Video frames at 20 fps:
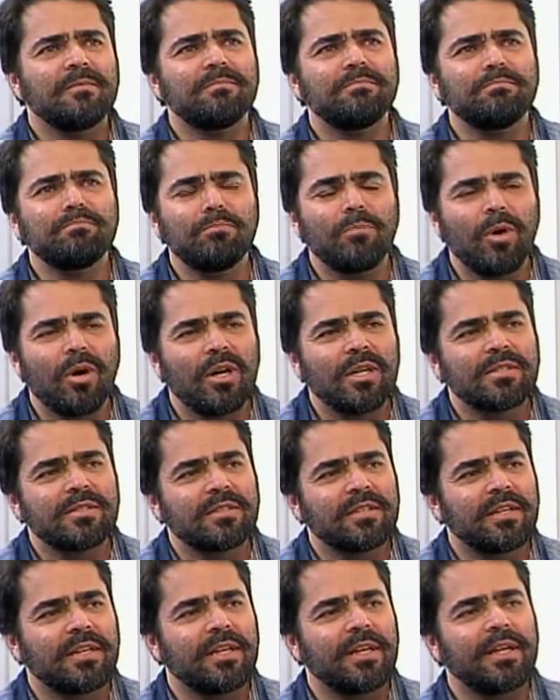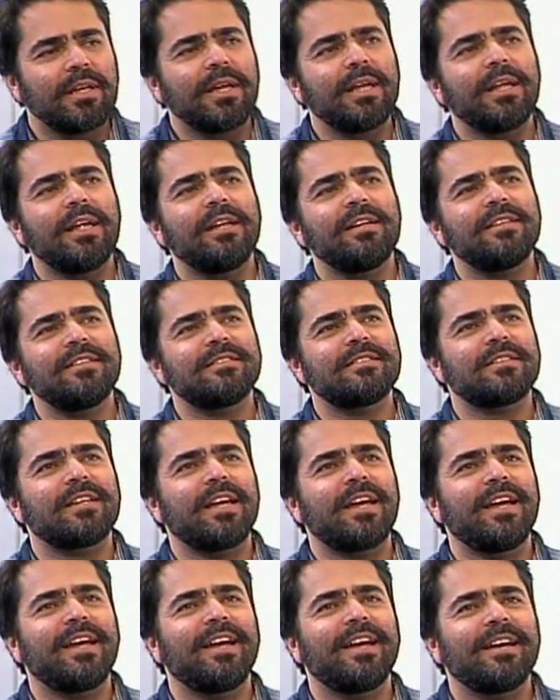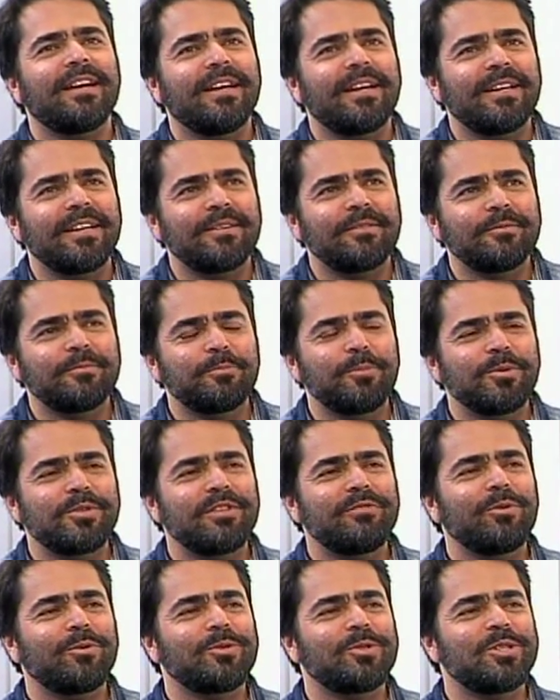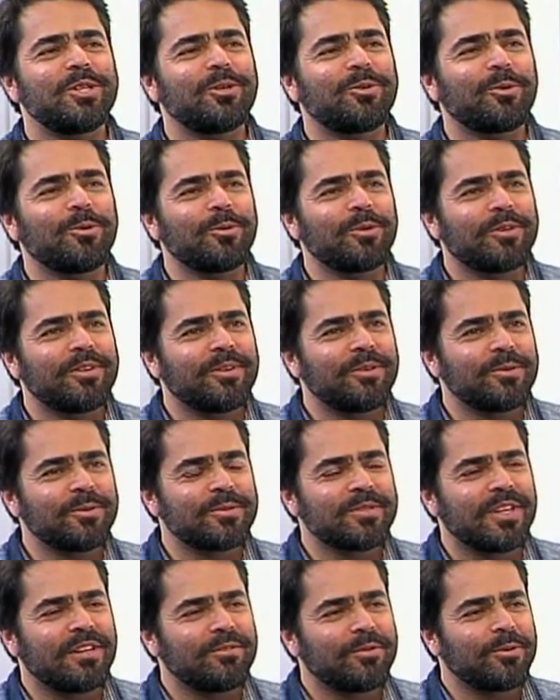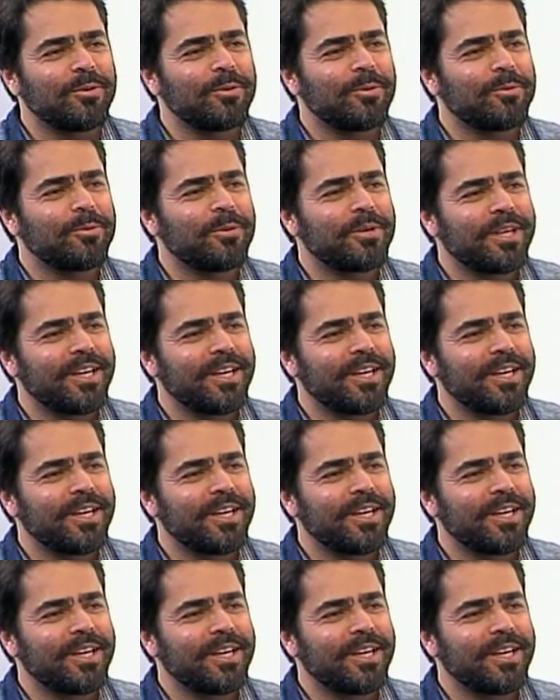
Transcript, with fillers: Mostra. Eles, é, é, um possível título que o Gustavo colocou,